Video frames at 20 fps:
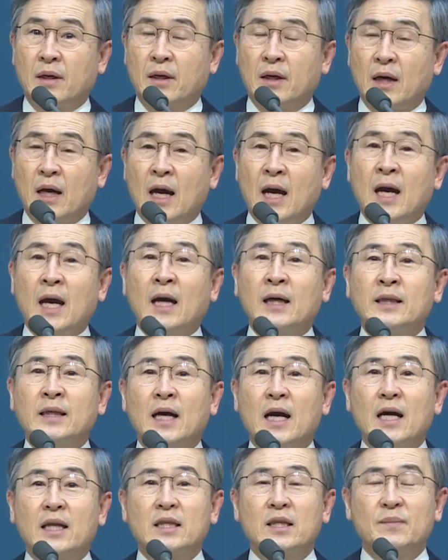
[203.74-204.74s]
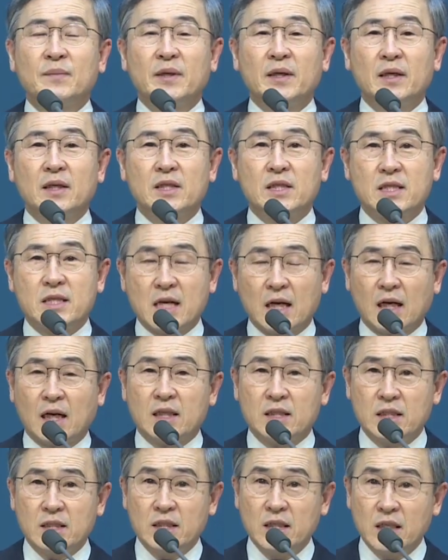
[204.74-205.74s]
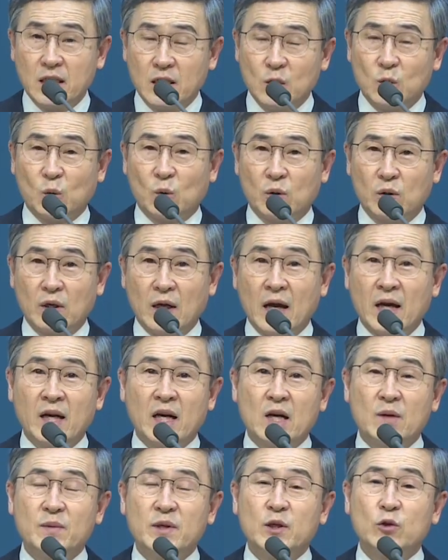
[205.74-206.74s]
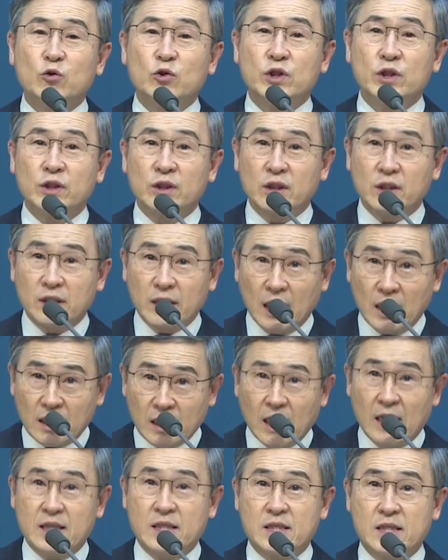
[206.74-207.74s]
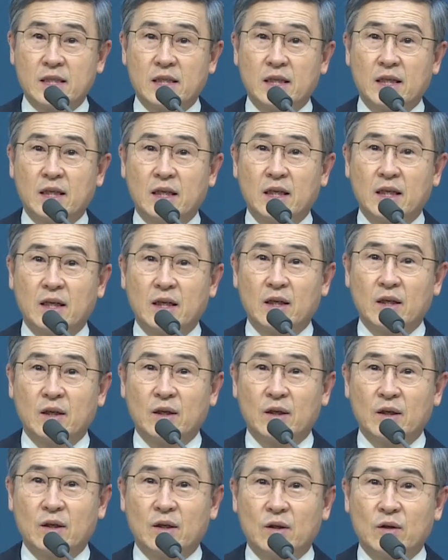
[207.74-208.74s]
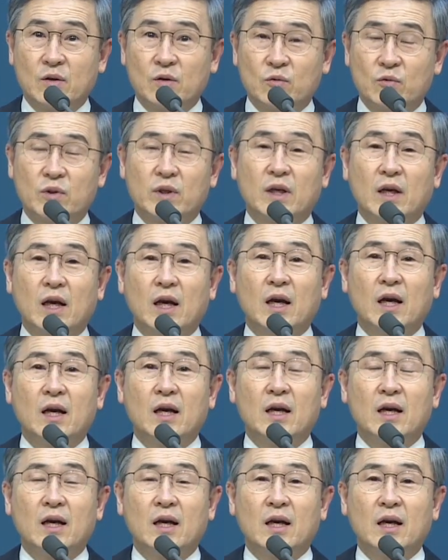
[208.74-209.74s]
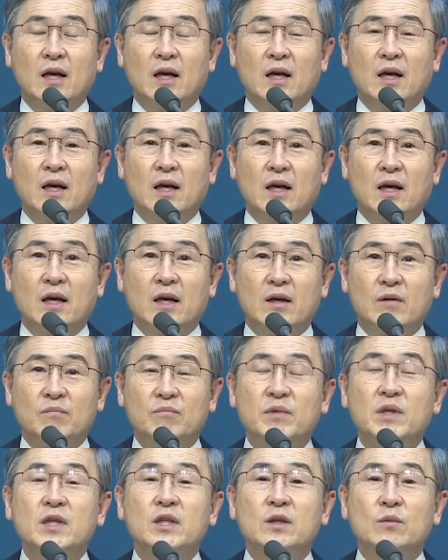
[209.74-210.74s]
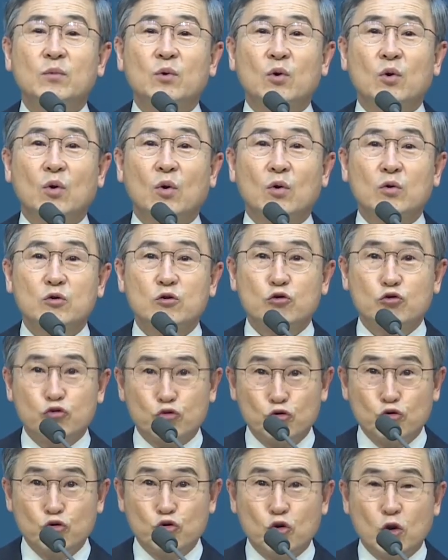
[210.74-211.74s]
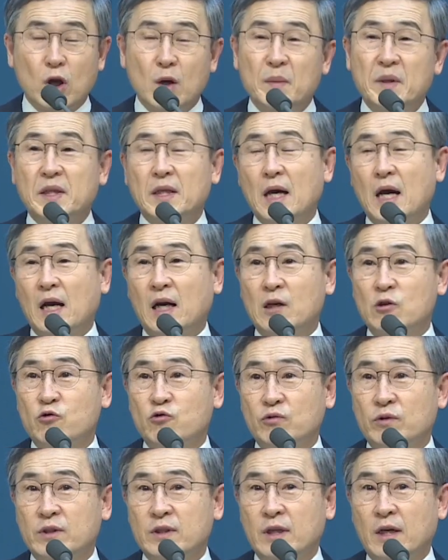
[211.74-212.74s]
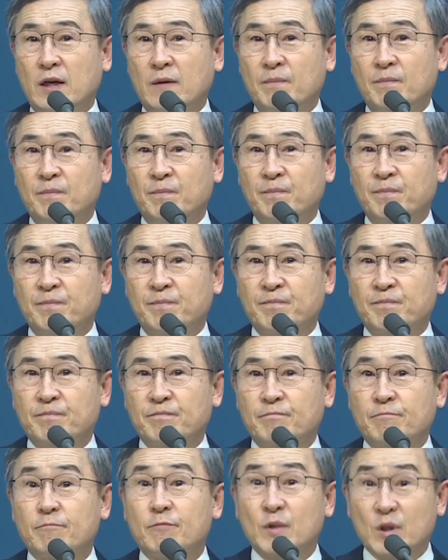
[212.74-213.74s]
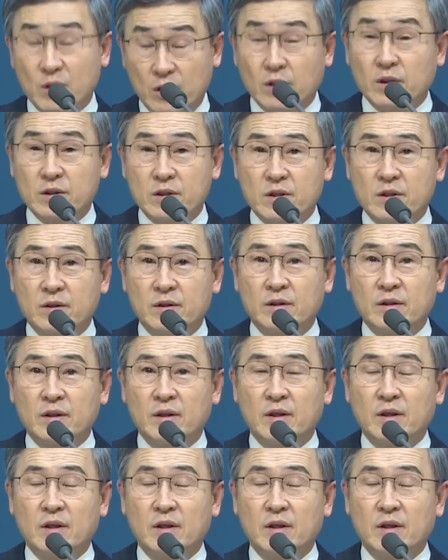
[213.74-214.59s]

하나님이 시작하신 이 기도를 하나님이 이루시는 그날까지 우리가 믿음으로 순종하며 나아갈 수 있느냐? 그것은